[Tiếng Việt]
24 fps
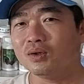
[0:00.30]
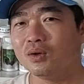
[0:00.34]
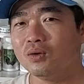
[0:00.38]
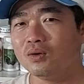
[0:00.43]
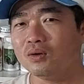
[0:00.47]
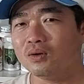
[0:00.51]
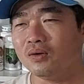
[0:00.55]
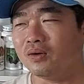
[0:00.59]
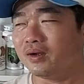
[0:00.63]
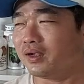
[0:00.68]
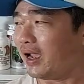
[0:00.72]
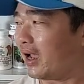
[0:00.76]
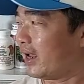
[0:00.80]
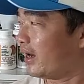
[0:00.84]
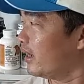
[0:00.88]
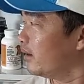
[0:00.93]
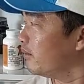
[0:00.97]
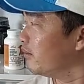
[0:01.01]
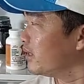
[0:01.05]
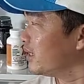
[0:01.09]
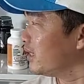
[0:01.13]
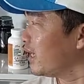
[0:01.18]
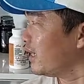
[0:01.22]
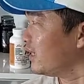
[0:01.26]
thuốc nuôi gà
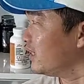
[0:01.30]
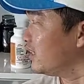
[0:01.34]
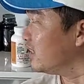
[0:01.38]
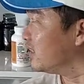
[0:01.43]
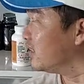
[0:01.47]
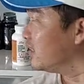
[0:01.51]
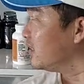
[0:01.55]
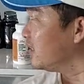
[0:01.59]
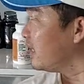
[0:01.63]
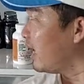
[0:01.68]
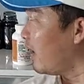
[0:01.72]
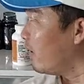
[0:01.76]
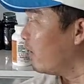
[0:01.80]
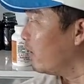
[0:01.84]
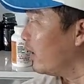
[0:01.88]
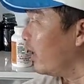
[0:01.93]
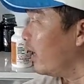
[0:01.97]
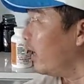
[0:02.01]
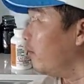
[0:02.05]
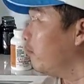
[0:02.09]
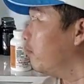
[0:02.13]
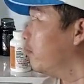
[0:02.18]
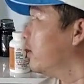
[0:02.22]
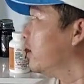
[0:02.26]
điện bình chánh xin kính chào anh
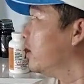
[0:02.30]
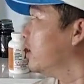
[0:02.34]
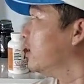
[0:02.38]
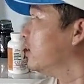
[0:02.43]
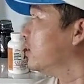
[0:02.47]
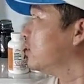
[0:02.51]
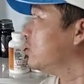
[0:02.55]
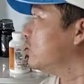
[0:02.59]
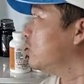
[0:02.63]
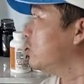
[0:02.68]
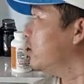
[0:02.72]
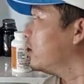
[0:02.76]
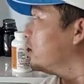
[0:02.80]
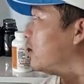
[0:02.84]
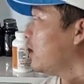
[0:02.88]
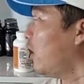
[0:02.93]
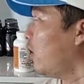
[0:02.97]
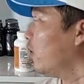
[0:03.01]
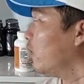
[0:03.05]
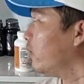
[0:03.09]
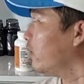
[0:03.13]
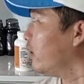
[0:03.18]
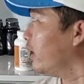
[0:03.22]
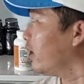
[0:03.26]
em số điện
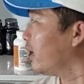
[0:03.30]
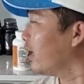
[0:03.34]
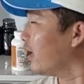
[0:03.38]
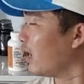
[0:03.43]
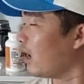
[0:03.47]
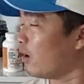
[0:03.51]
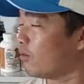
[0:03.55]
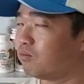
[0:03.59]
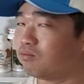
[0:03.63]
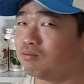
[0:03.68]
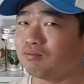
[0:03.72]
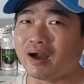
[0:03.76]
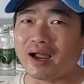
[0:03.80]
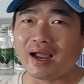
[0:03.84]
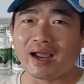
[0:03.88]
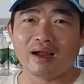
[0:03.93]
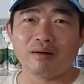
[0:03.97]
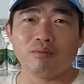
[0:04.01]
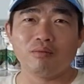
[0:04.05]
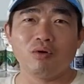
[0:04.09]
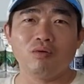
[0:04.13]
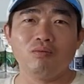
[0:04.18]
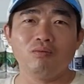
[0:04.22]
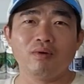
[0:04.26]
thoại của điền là
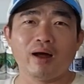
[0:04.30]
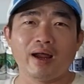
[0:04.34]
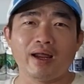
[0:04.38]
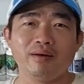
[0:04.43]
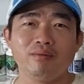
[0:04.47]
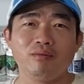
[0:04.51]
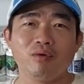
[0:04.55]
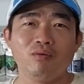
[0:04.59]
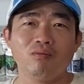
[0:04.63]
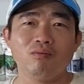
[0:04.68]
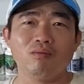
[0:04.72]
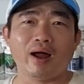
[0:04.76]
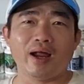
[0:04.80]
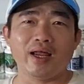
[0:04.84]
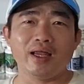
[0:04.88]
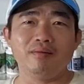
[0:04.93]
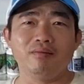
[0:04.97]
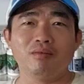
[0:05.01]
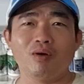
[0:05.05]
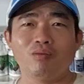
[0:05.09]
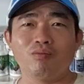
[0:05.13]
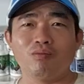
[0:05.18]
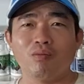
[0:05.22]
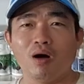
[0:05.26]

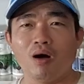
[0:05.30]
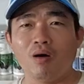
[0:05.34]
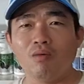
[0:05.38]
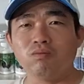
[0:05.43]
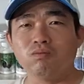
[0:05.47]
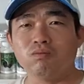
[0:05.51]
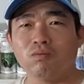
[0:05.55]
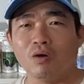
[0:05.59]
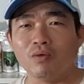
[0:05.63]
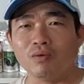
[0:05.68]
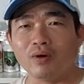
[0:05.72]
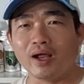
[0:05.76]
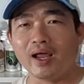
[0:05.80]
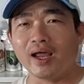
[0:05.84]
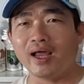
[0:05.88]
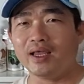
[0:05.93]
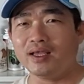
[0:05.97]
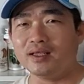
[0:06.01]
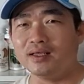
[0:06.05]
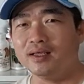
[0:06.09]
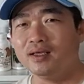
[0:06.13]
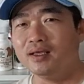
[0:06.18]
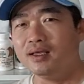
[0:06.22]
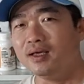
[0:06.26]

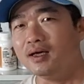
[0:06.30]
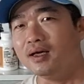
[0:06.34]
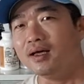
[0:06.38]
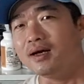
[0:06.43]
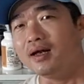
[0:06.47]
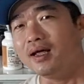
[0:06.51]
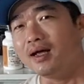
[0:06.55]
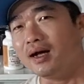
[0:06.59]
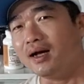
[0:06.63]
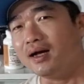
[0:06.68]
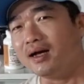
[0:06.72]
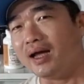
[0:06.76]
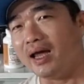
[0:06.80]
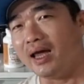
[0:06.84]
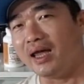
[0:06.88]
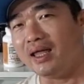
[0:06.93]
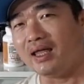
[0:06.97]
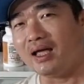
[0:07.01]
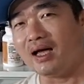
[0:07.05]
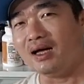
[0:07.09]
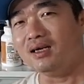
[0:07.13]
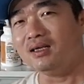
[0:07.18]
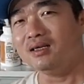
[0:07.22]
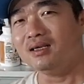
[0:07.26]
0347471112 điền ở
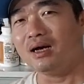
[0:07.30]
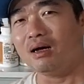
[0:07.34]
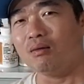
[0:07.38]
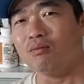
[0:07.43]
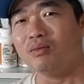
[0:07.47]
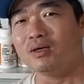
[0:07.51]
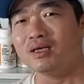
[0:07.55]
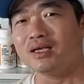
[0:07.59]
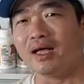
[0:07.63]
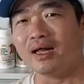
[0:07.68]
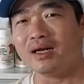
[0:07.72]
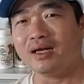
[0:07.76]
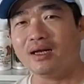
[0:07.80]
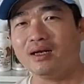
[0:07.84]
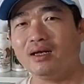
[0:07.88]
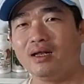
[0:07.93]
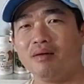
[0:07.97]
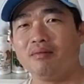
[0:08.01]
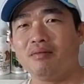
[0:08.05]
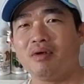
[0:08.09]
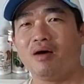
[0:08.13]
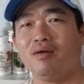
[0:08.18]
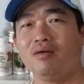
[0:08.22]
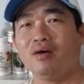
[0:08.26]
ngay chợ Hưng Long Bình Chánh anh
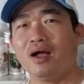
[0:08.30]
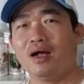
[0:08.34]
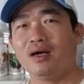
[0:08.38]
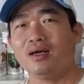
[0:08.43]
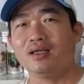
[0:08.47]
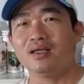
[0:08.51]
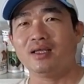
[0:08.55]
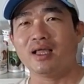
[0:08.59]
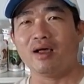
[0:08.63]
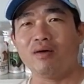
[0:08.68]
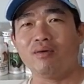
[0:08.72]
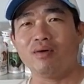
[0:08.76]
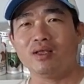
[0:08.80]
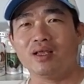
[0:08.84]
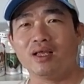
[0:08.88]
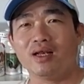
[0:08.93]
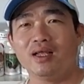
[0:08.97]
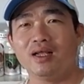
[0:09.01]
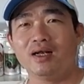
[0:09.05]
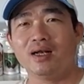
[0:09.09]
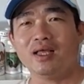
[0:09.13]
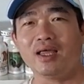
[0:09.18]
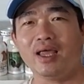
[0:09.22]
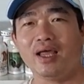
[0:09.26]
em nào gần thì chạy qua nhà
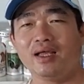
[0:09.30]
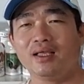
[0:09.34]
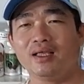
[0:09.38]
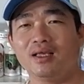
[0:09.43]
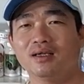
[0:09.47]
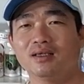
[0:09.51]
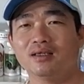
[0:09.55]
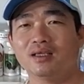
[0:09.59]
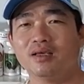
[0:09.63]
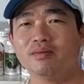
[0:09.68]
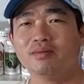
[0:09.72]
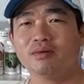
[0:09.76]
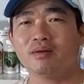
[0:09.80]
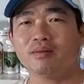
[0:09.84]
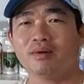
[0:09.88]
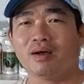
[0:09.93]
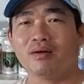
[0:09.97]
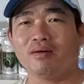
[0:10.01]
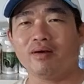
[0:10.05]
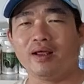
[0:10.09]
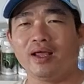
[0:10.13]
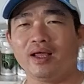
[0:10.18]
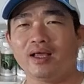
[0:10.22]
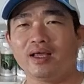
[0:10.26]
điền lấy hàng trực tiếp cho
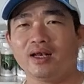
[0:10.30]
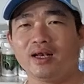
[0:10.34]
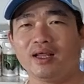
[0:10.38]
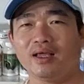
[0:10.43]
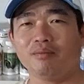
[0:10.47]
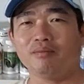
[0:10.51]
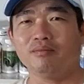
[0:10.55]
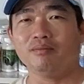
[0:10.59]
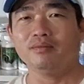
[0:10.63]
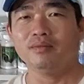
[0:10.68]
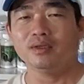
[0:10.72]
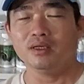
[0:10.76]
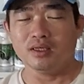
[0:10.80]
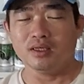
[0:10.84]
mau lẹ anh em